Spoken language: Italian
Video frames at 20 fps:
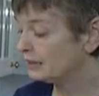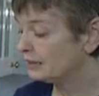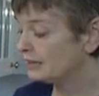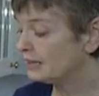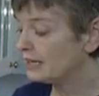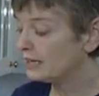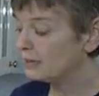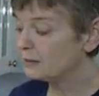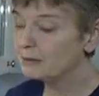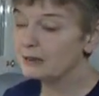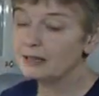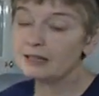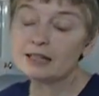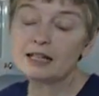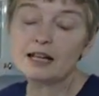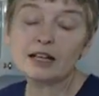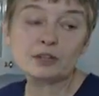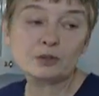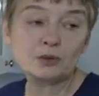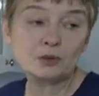il cane e per il
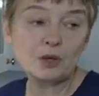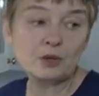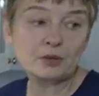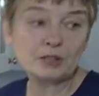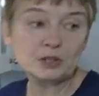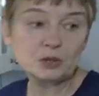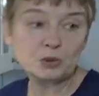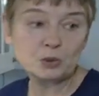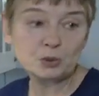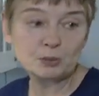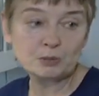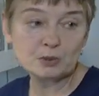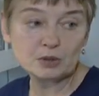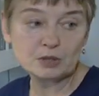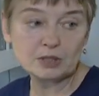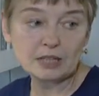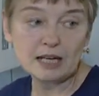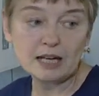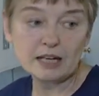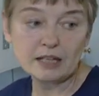gatto ha un esito
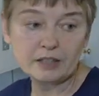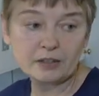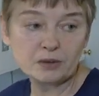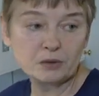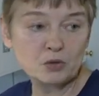mortale.